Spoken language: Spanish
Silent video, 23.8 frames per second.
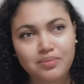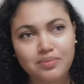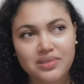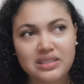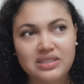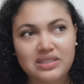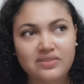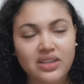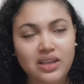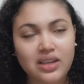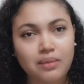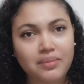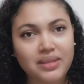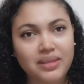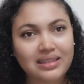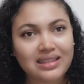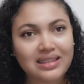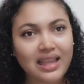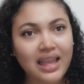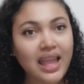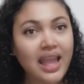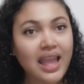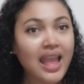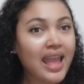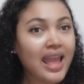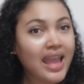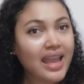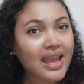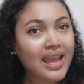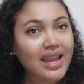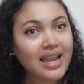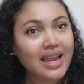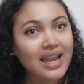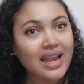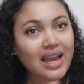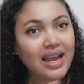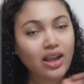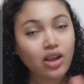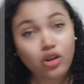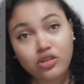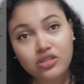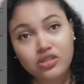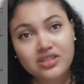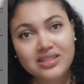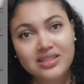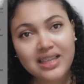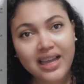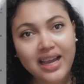específicamente en la
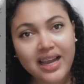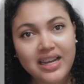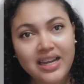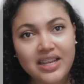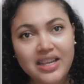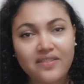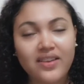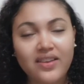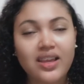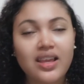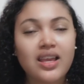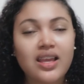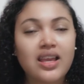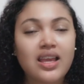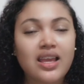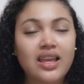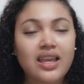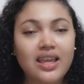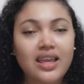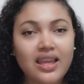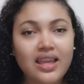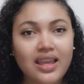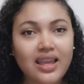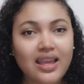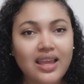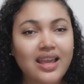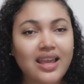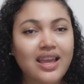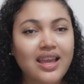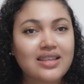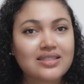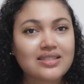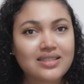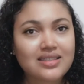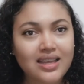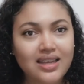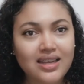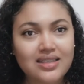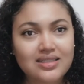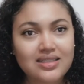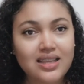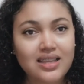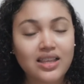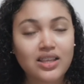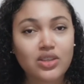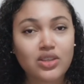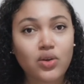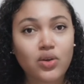costa caribe y están
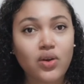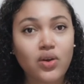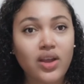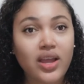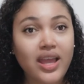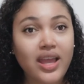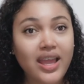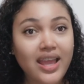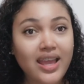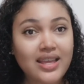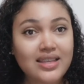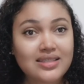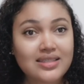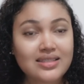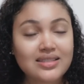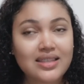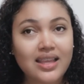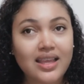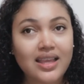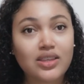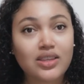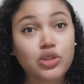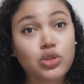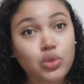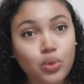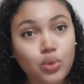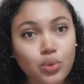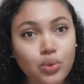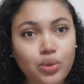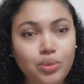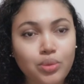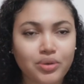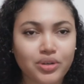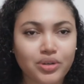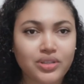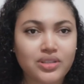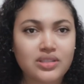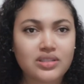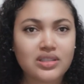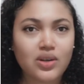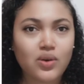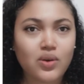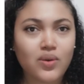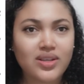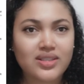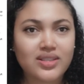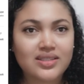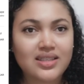haciendo este tour, por
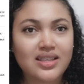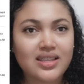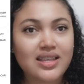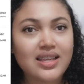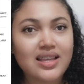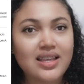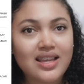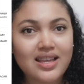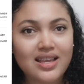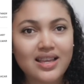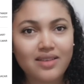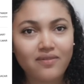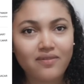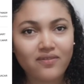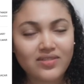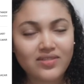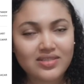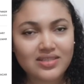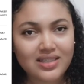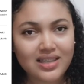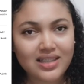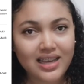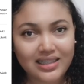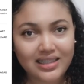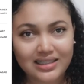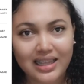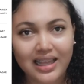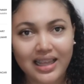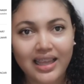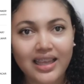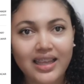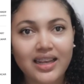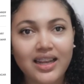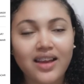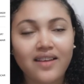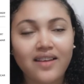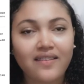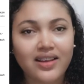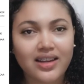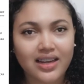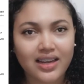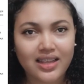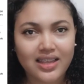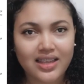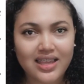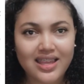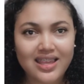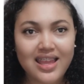decirlo así, Cartagena,
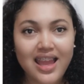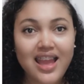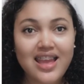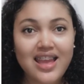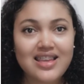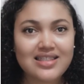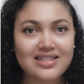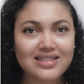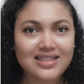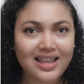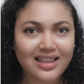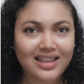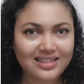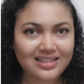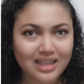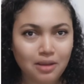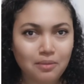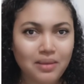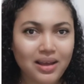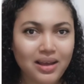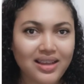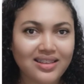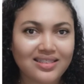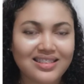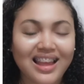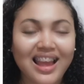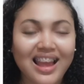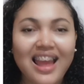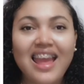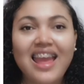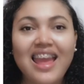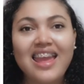Barranquilla y Santa Marta.